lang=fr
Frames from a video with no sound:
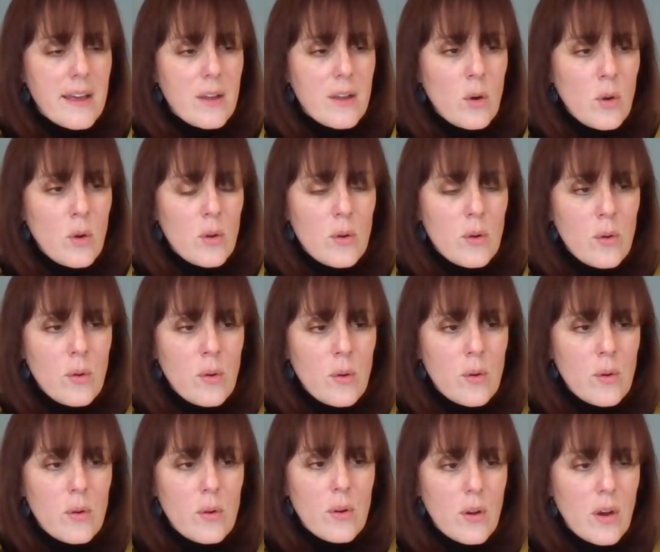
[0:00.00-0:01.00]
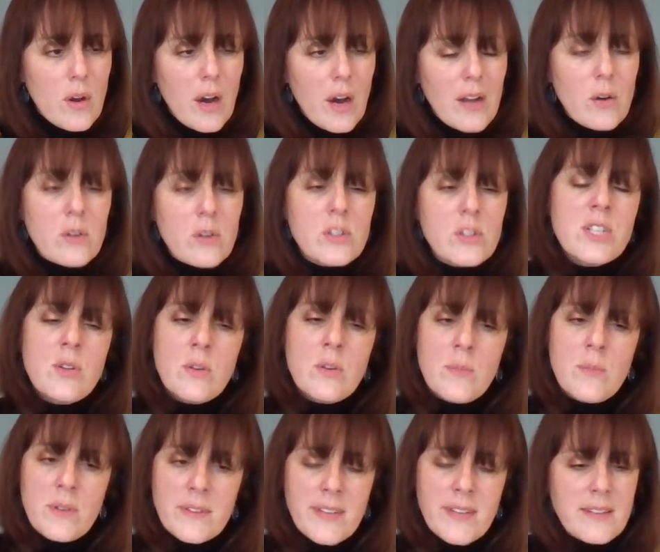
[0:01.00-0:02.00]
Le, alors quand je dis le
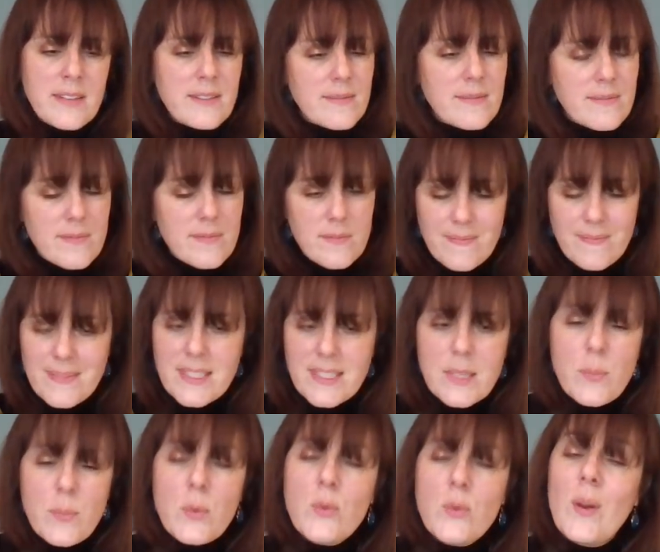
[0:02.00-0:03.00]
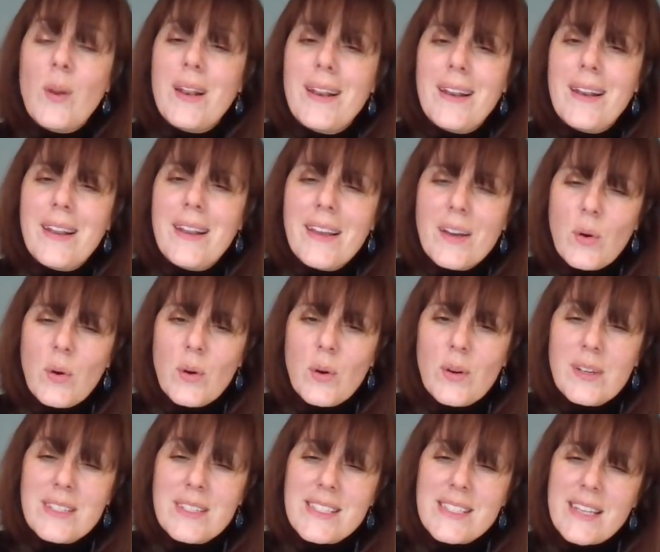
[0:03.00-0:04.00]
mental, c'est plutôt
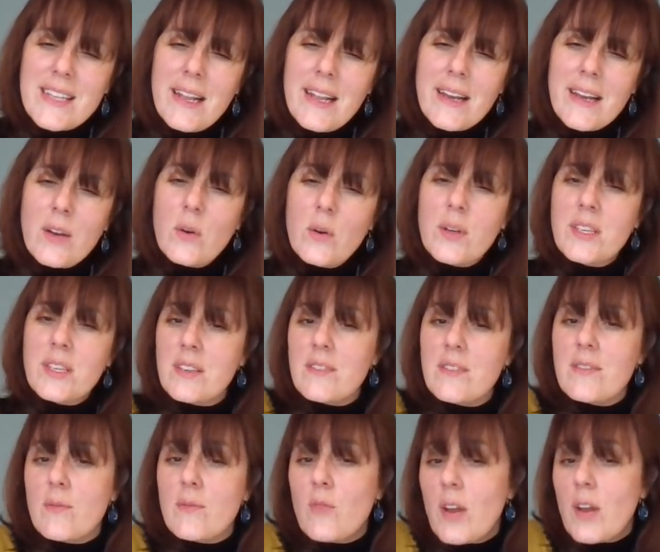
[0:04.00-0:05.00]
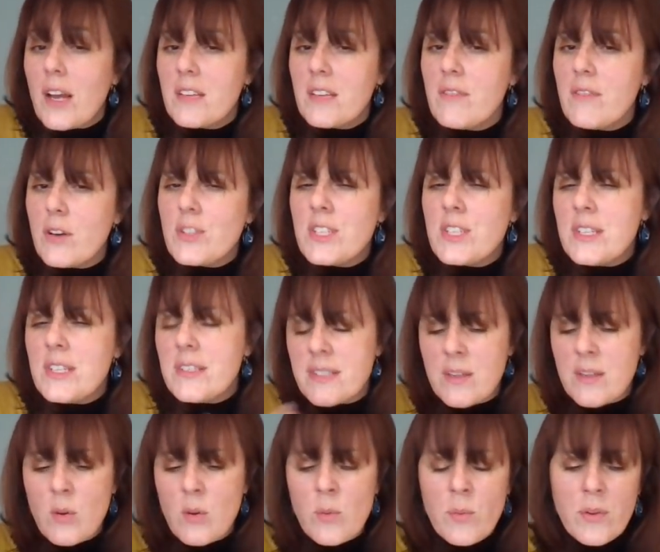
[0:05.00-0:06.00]
l'ego. C'est l'ego qui, voilà, qui va
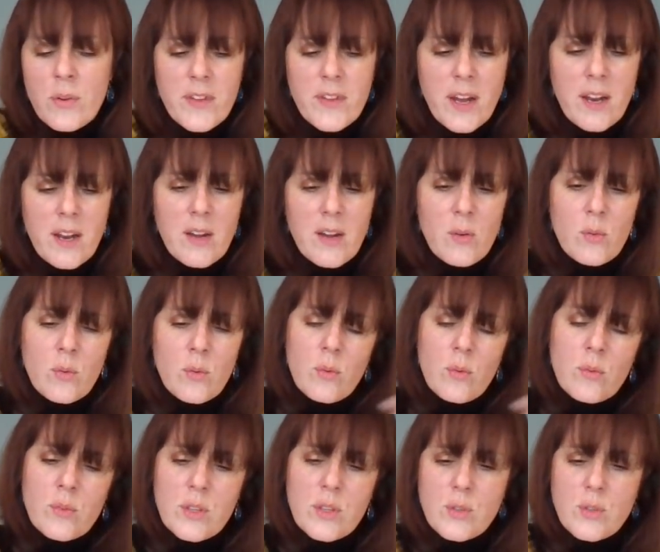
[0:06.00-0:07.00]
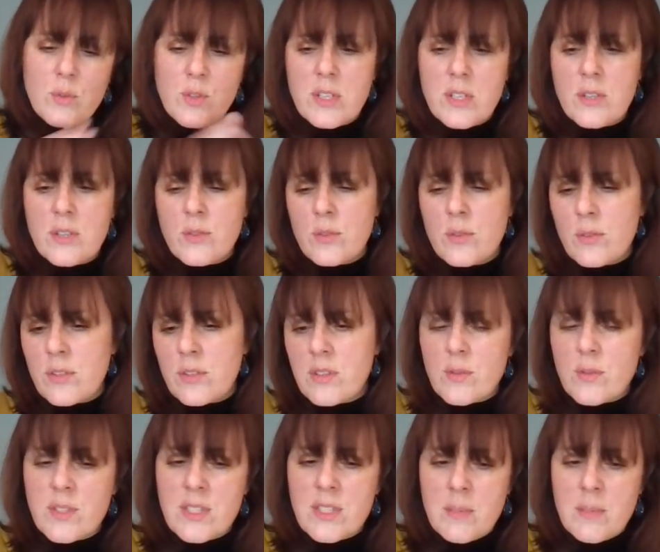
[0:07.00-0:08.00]
utiliser le mental. Hein. On, associe les deux, on
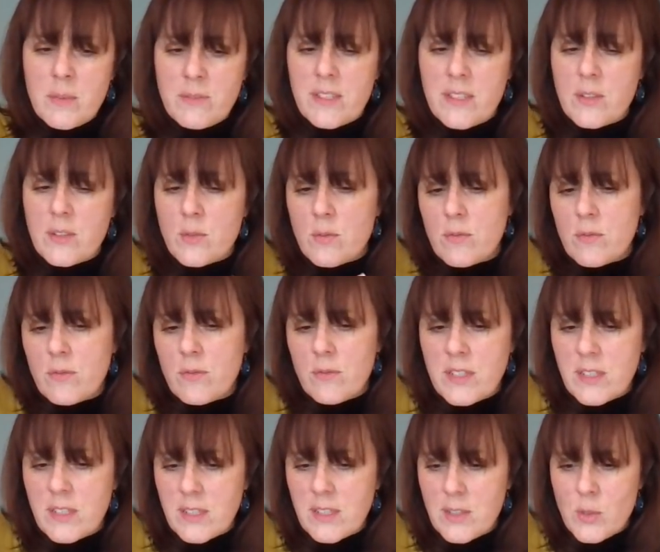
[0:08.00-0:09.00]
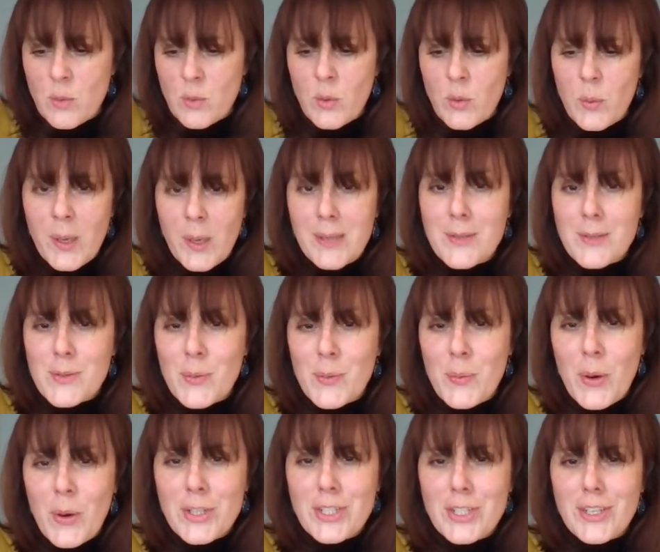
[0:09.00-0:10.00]
dissocie, mais enfin, ils sont, on va dire qu'ils sont copains, ils sont
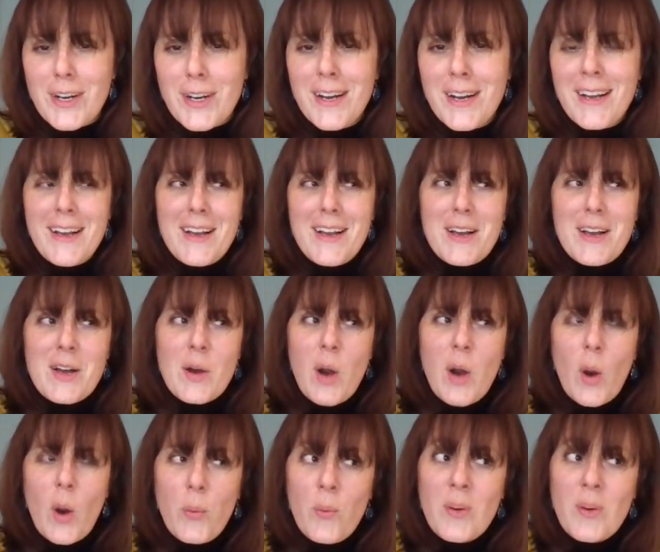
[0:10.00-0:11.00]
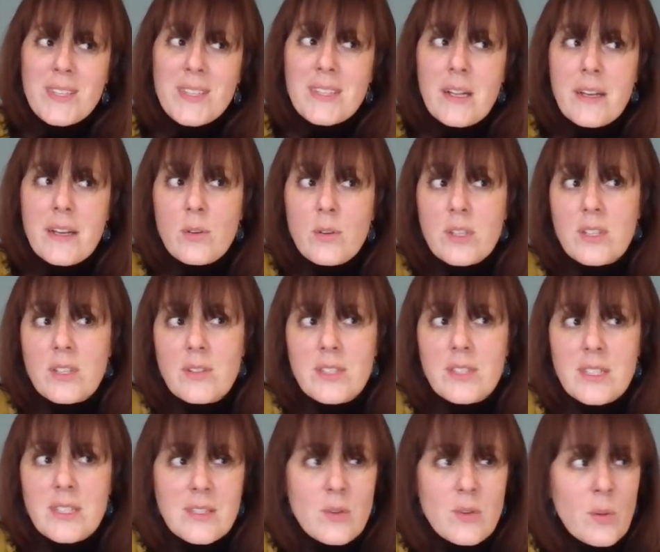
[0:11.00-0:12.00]
proches. Alors pour moi, c'est l'ego qui
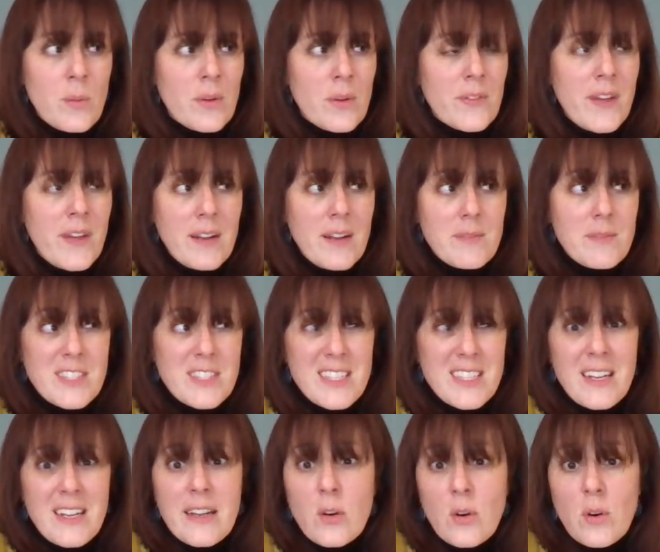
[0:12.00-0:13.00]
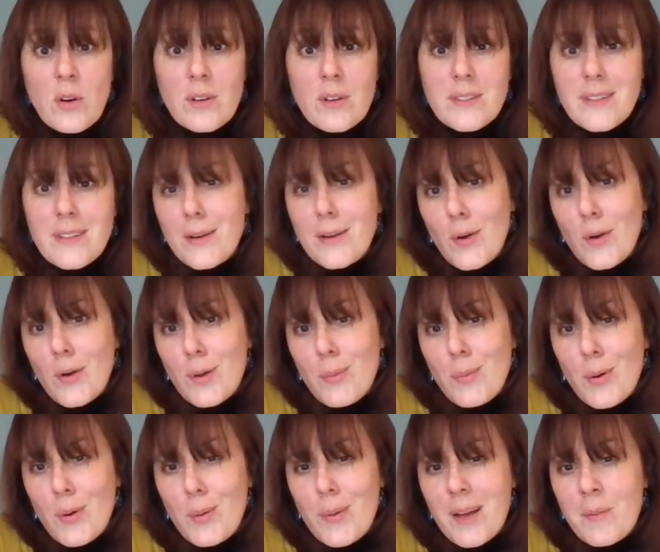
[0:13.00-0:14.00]
utilise le mental, mais c'est l'ego, c'est l'ego le
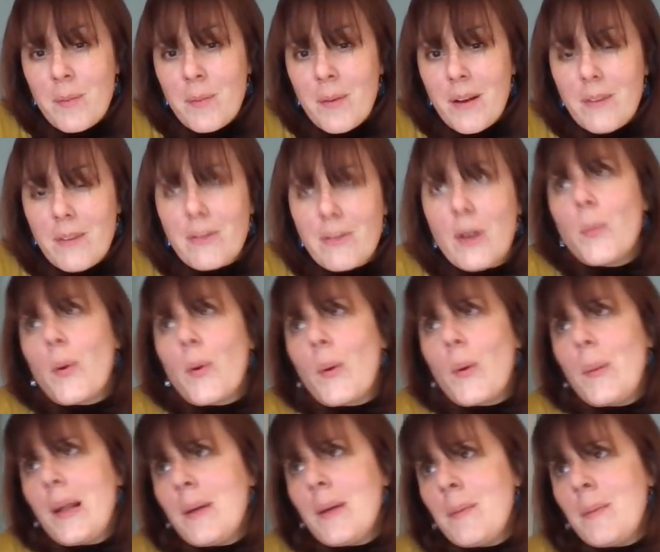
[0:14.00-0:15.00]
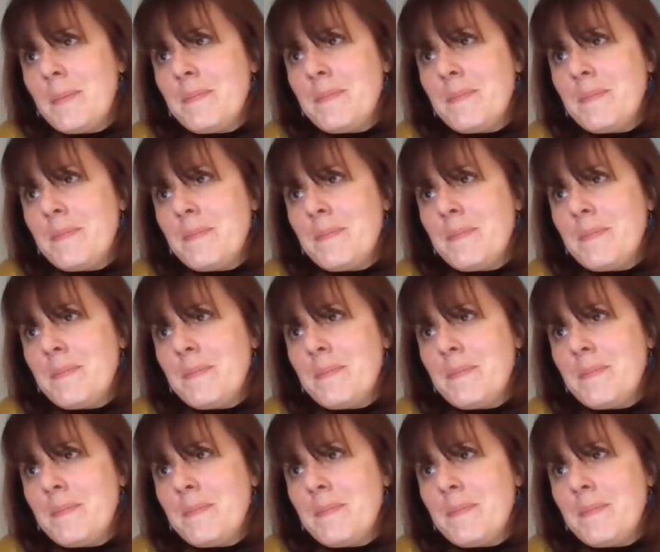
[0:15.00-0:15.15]
problème. Enfin, le problème.